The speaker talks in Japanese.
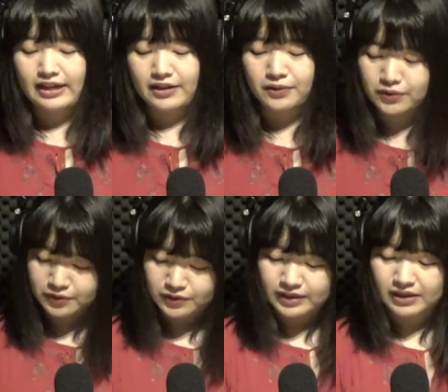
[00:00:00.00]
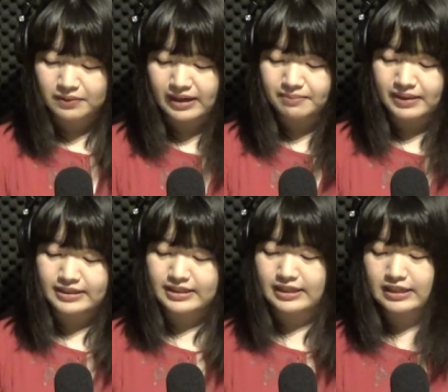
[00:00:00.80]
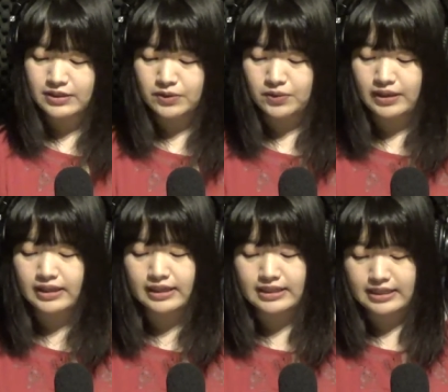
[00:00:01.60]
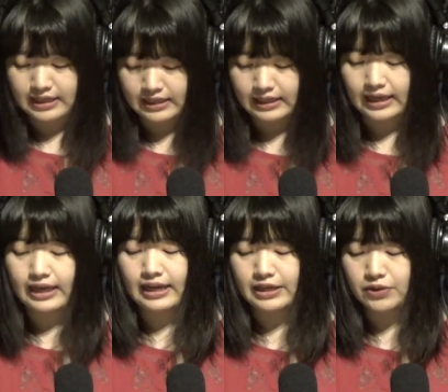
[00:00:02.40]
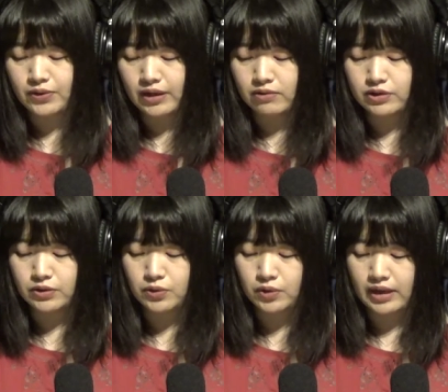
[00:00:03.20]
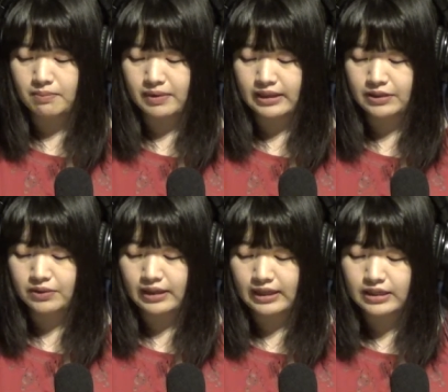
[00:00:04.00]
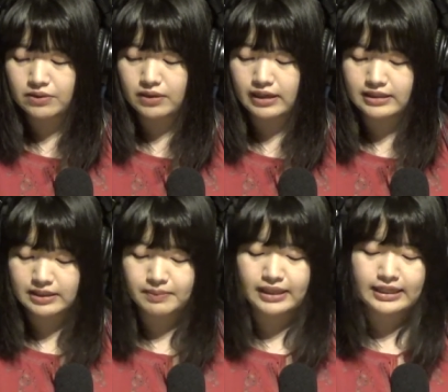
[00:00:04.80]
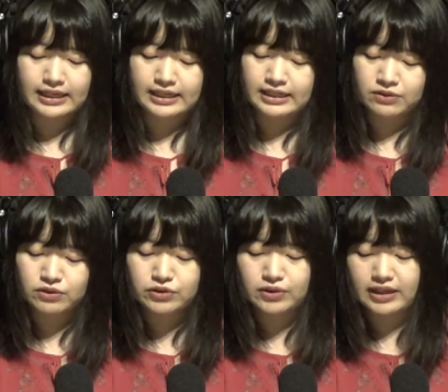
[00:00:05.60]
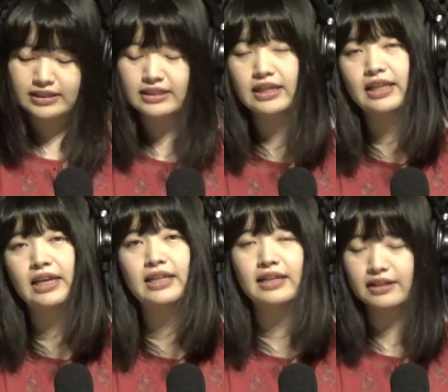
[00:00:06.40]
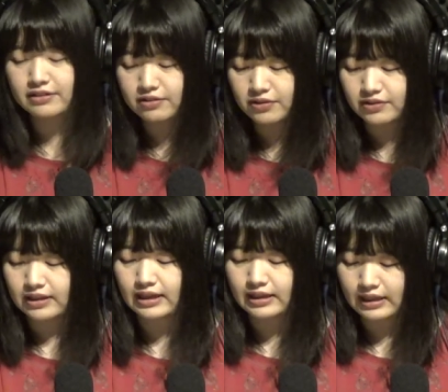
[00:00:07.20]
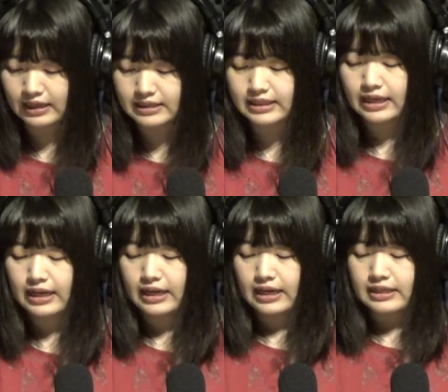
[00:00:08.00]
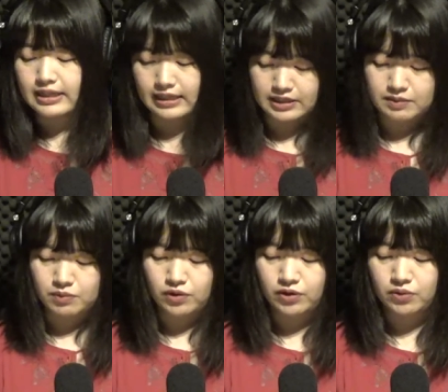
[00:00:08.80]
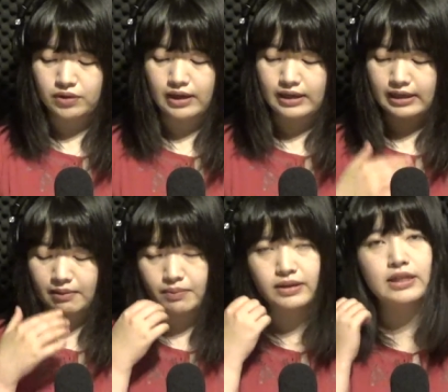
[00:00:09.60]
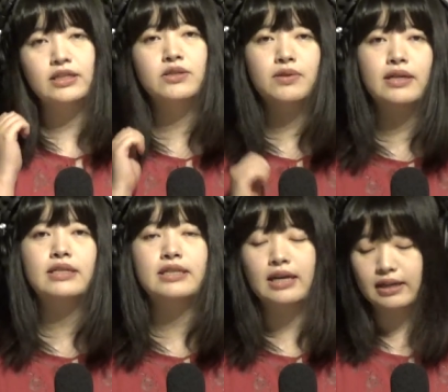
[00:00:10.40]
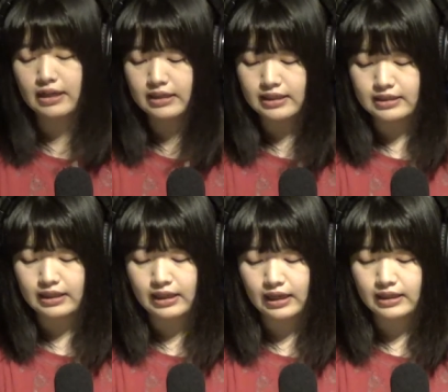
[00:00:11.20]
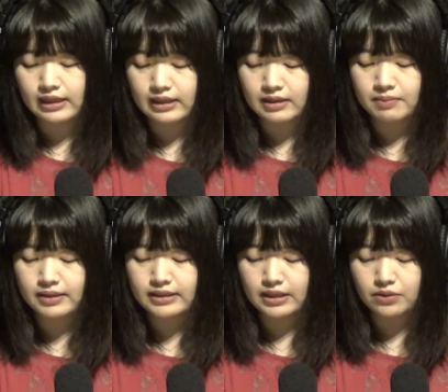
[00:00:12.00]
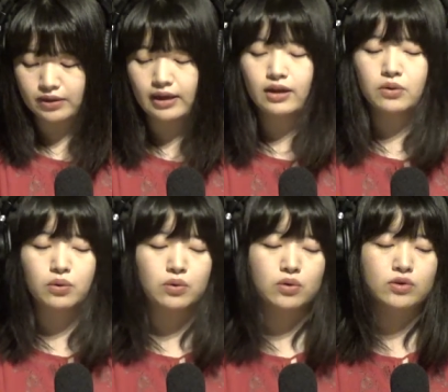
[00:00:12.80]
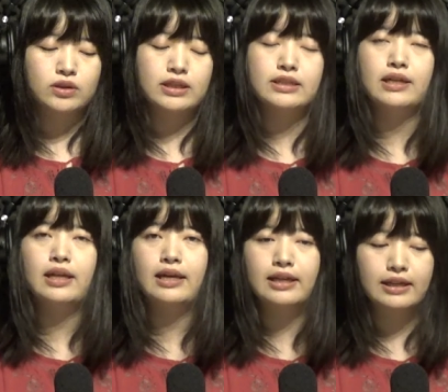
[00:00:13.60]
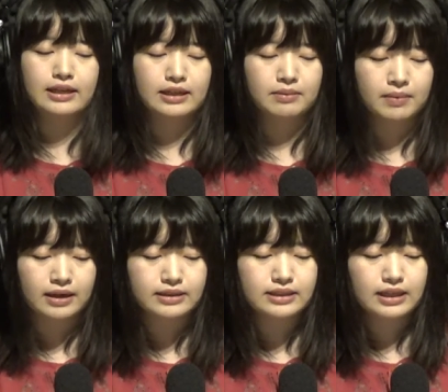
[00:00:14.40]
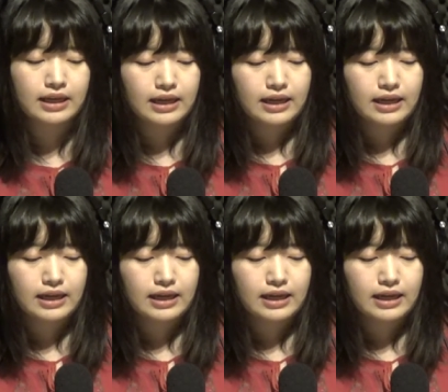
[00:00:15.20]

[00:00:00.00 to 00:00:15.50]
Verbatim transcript: このコーナーは毎月その1ヶ月間で営業やお仕事現場などで何を感じ学んだかなどを紹介させていただくコーナーです先月もいろんな現場に出演参加させていただきましたのでご報告させていただきます